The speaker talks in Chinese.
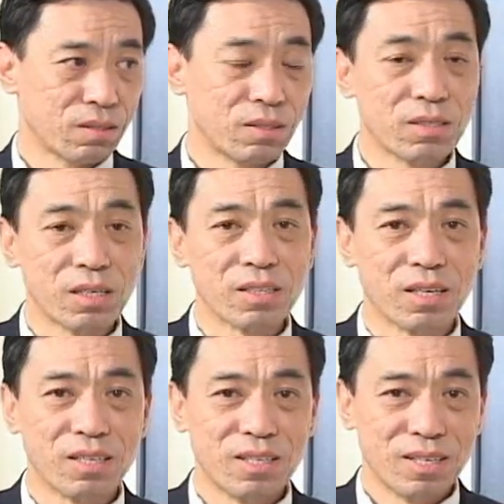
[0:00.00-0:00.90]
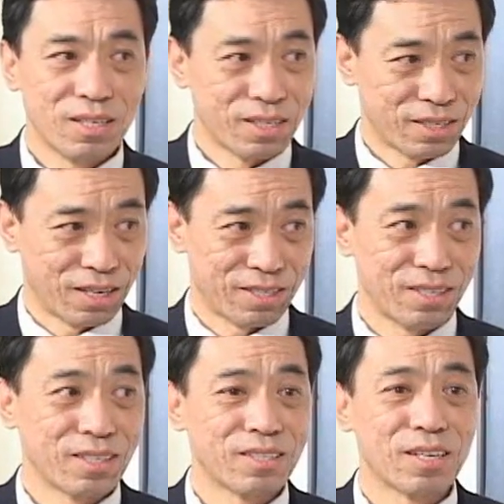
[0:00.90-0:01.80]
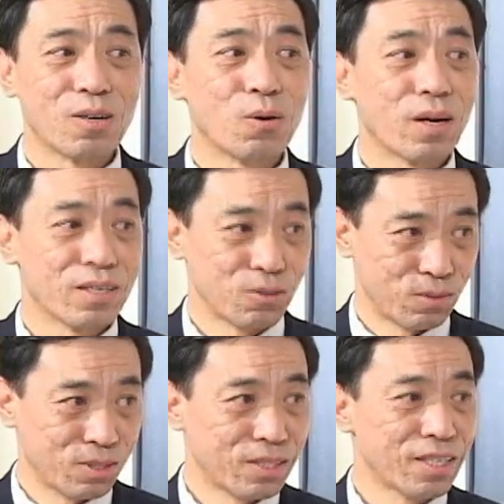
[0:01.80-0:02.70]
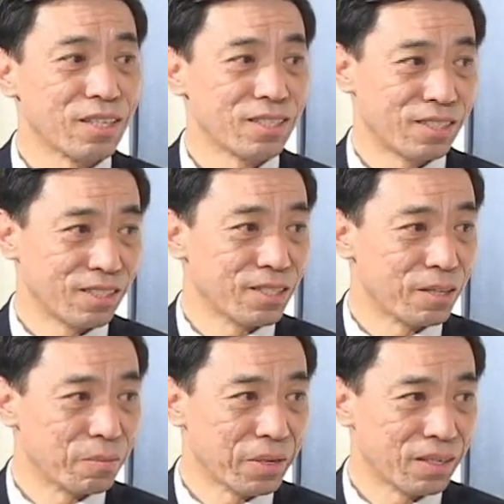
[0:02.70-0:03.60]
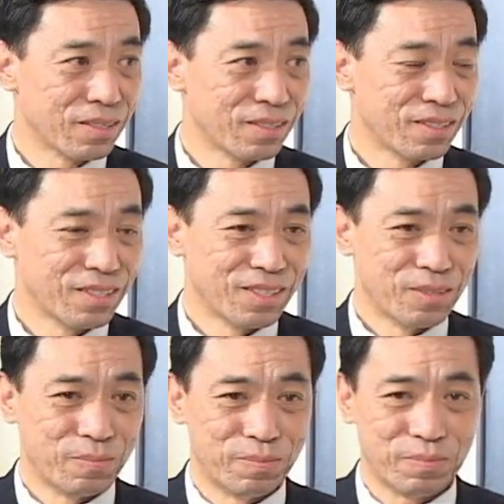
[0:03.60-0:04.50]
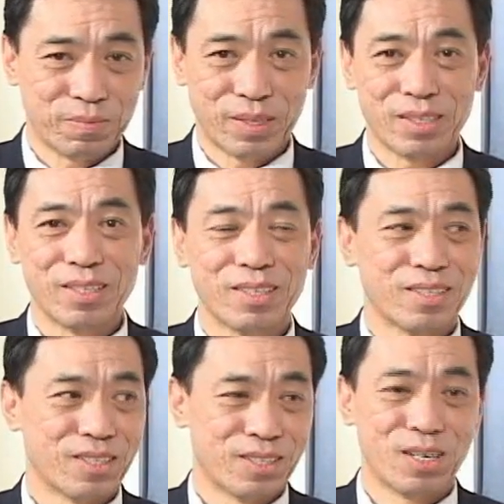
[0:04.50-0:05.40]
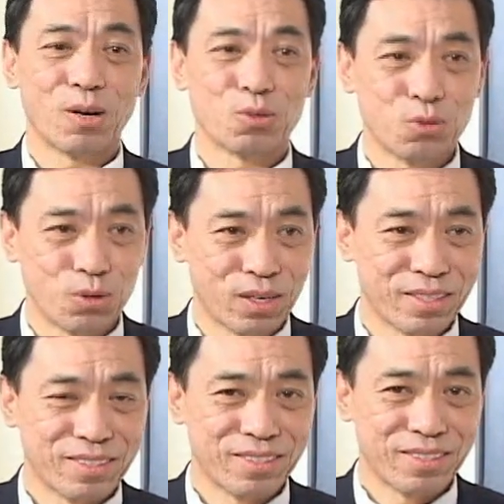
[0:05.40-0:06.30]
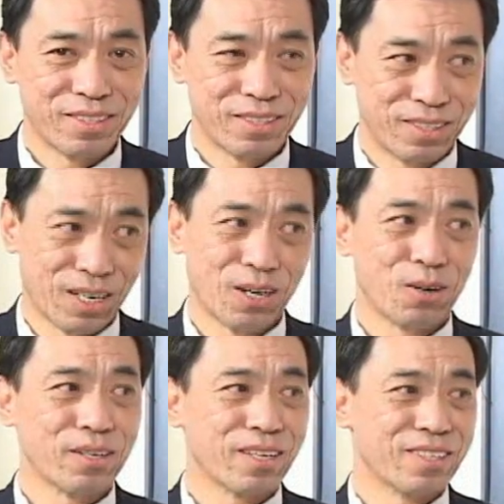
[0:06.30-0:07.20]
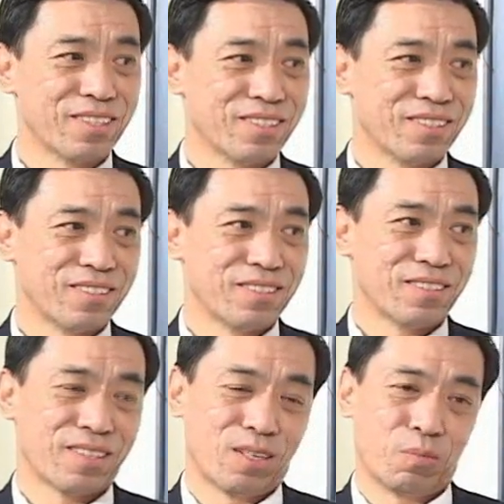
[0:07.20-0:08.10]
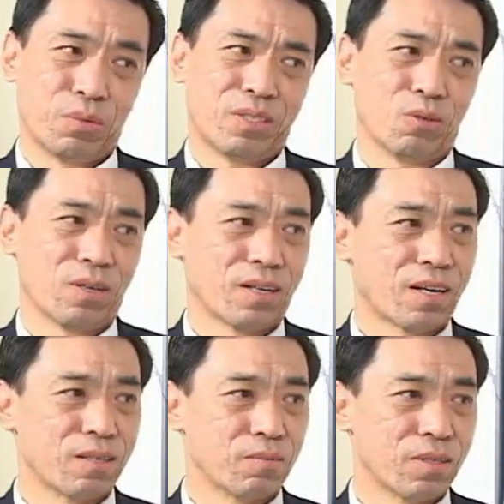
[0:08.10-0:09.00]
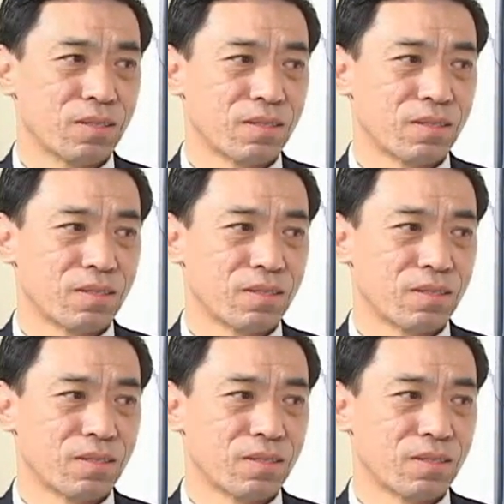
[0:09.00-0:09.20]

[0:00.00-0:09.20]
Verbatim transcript: 你想想，掌声和鲜花总是向着新人的嘛。嗯嗯。等你人老珠黄，一张老脸，他就不喜欢看了嘛。